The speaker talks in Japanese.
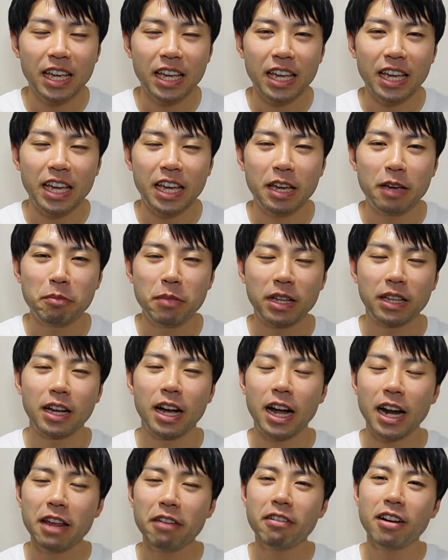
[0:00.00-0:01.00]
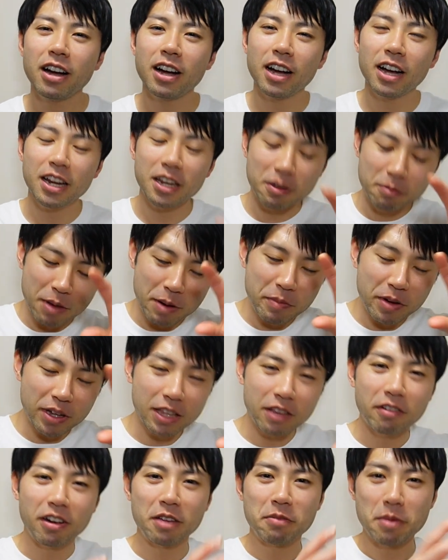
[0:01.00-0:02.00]
えー、まあ、あれは、今ま
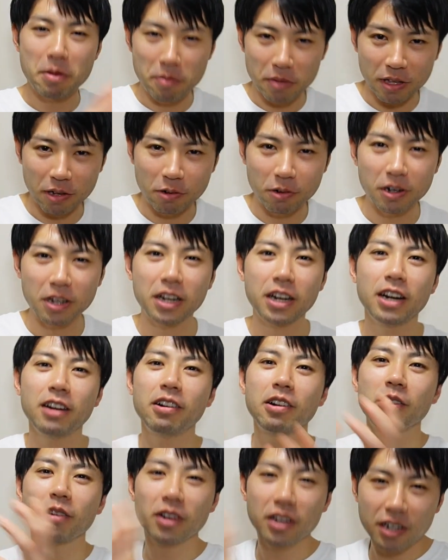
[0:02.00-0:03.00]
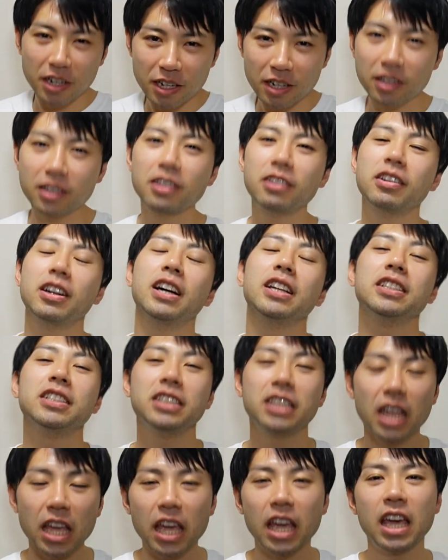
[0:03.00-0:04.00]
では今まで、これからはこれからっていう感
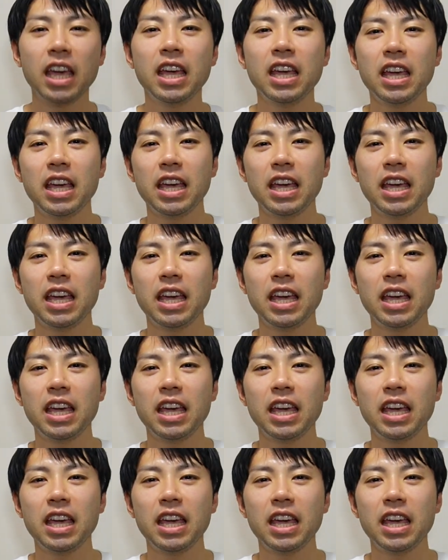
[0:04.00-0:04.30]
じで、